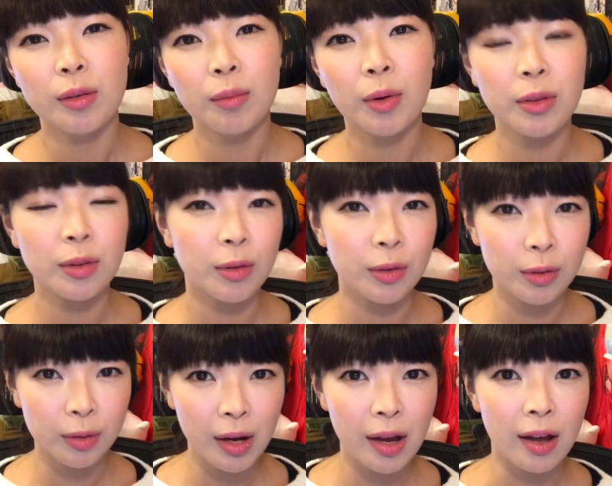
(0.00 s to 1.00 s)
持つこ
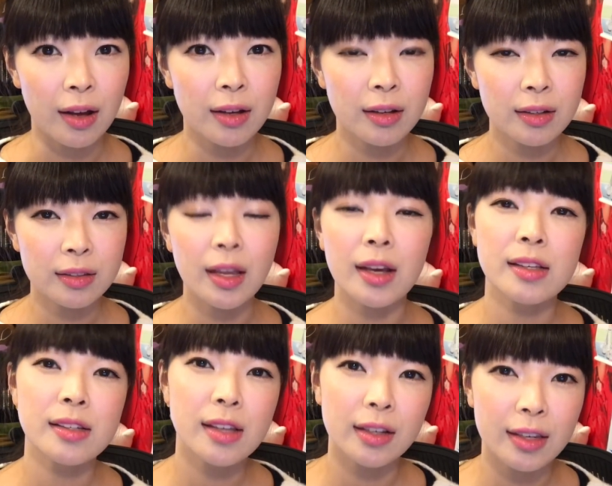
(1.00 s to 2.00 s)
とが大
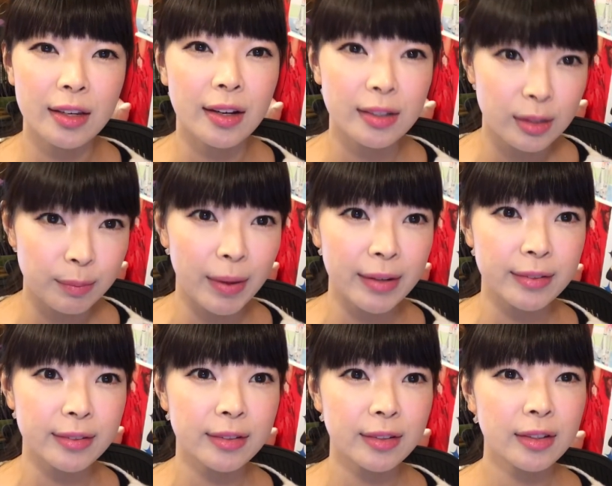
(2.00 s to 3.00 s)
事な気がします、